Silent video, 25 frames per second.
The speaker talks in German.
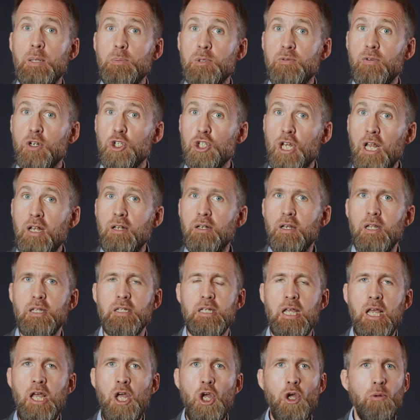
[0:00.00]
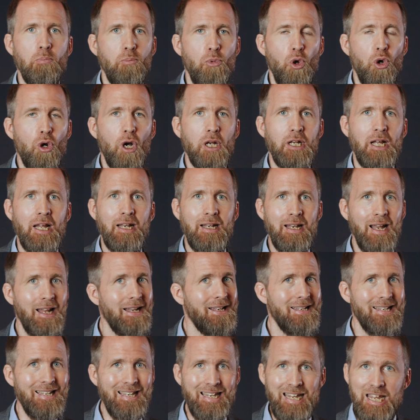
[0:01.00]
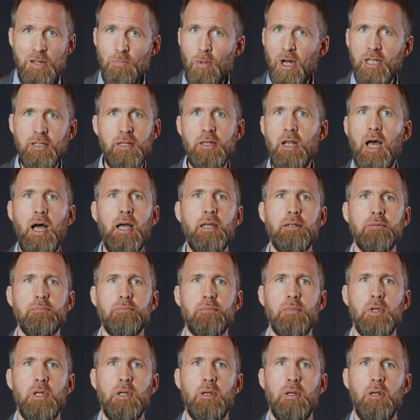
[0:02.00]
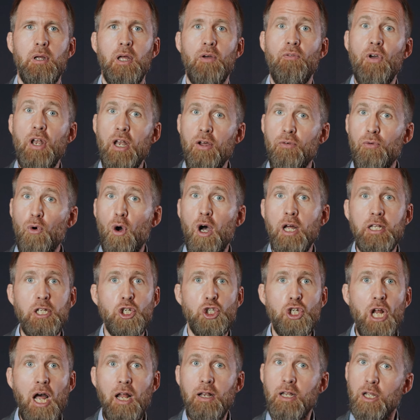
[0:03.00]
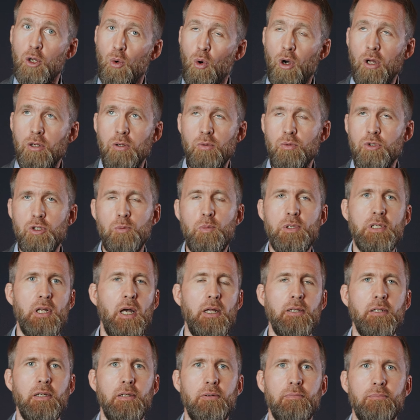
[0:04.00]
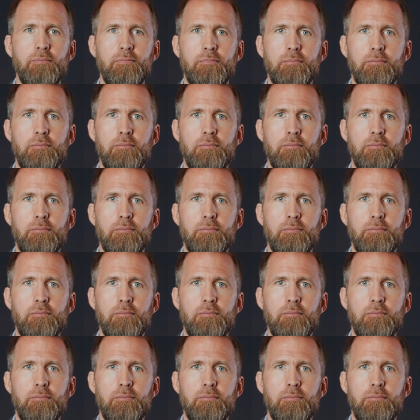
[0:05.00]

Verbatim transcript: selbstverständlich bürgert ein Land niemanden ein, wenn er vorhat, die staatliche Ordnung zu beseitigen.